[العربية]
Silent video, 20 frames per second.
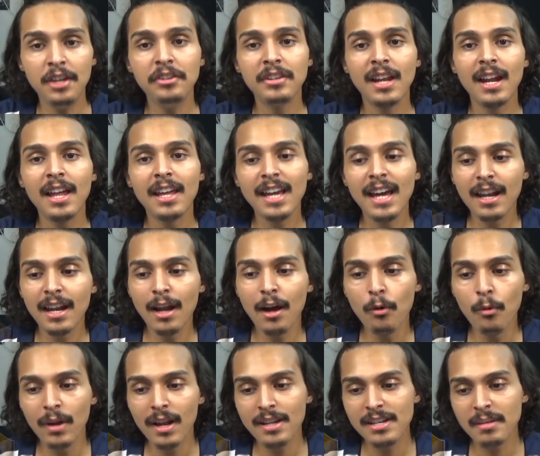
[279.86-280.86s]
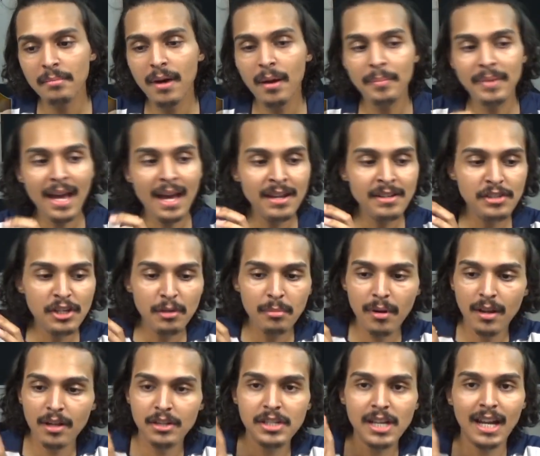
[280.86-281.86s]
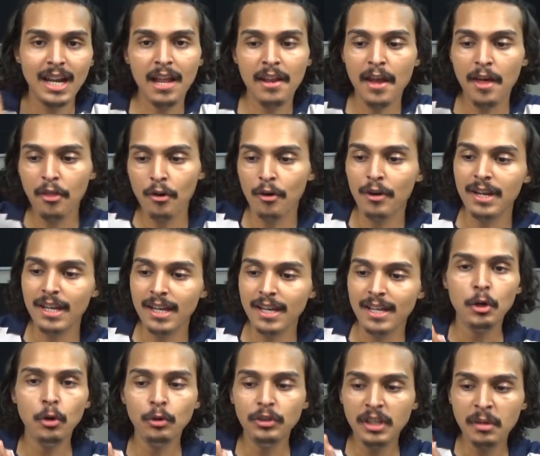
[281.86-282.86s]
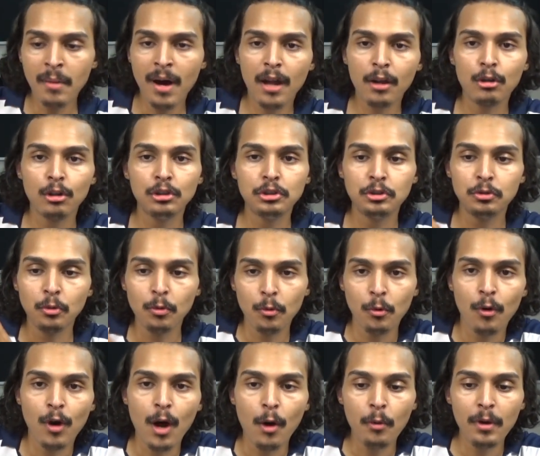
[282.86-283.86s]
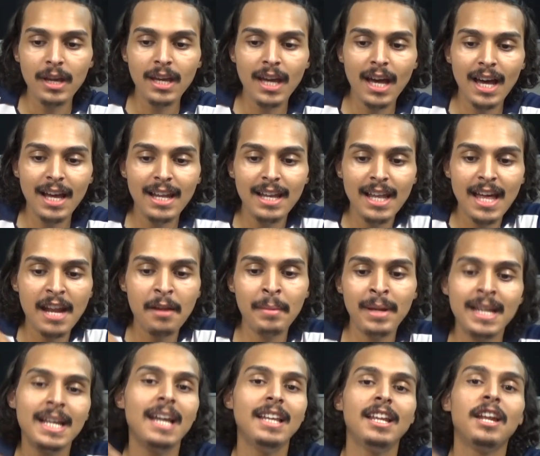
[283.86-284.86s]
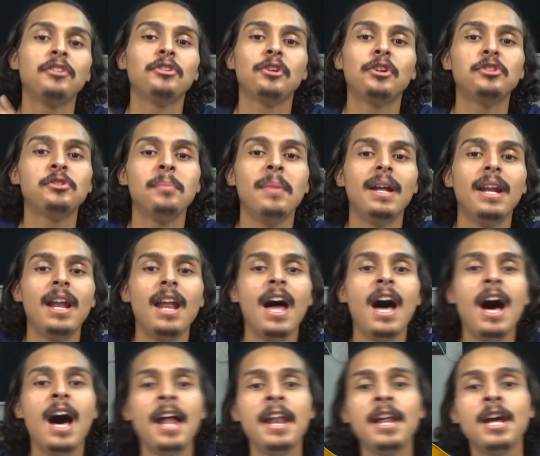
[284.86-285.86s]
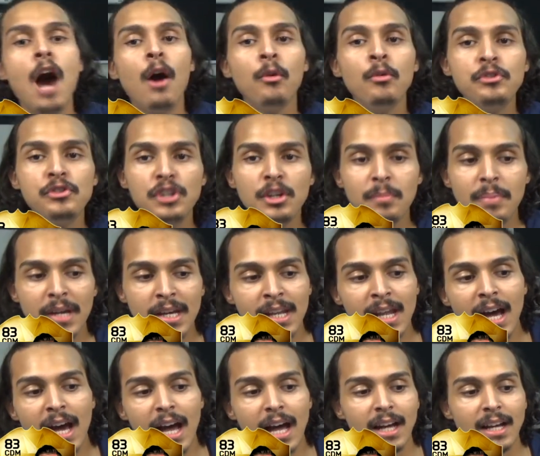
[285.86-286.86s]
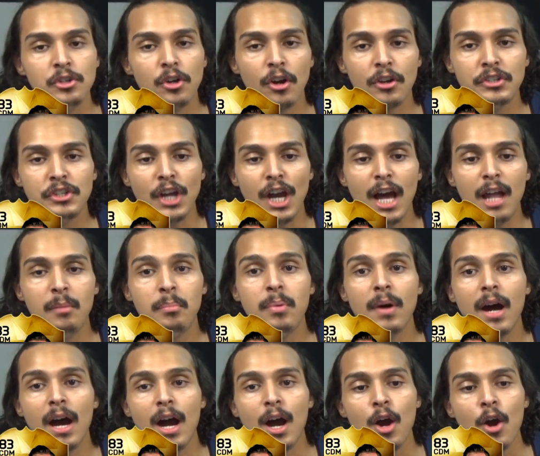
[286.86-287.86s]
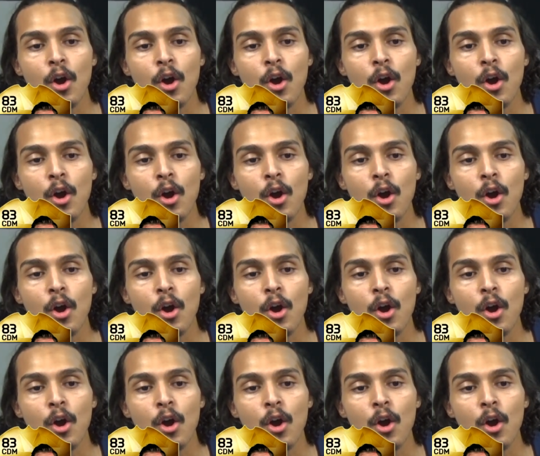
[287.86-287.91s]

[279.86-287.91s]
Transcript: عندنا الخيار الاول يا شباب يا نجيب الرجالين هذولي اللي هو دي ماركوس وخويه اللي انا ماني قادر انطق اسمها للان او نجيب هنا جورجي البا